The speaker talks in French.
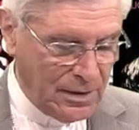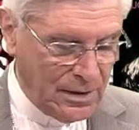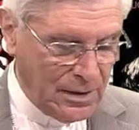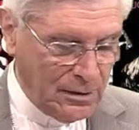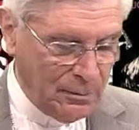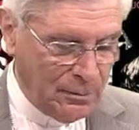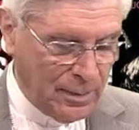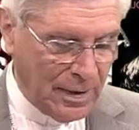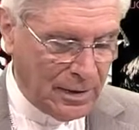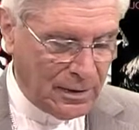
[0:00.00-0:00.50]

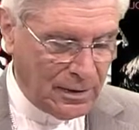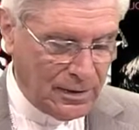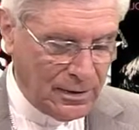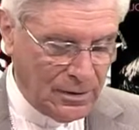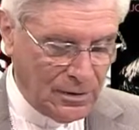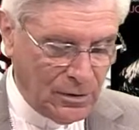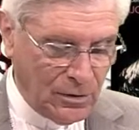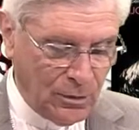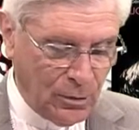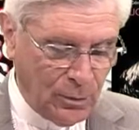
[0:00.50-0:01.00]
ligne par
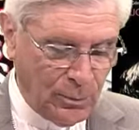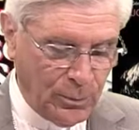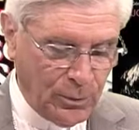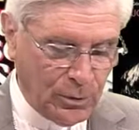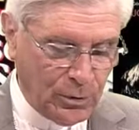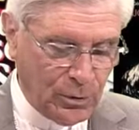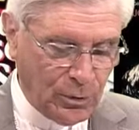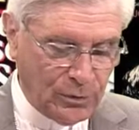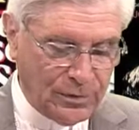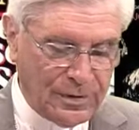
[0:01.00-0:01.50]
ligne, on
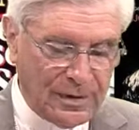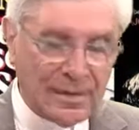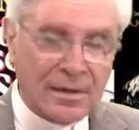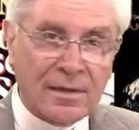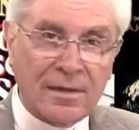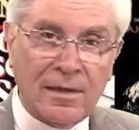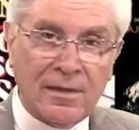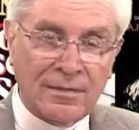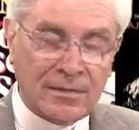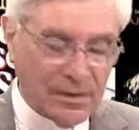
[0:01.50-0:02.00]
peut compter
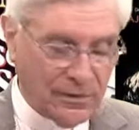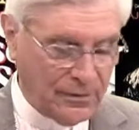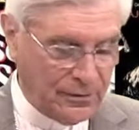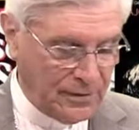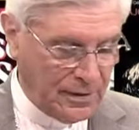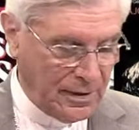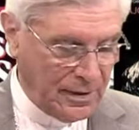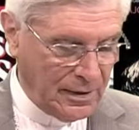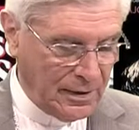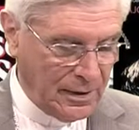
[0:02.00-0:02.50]
qu'il est
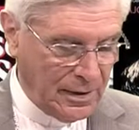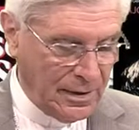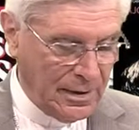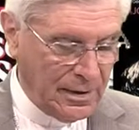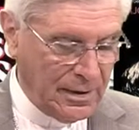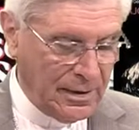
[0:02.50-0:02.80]
sincère.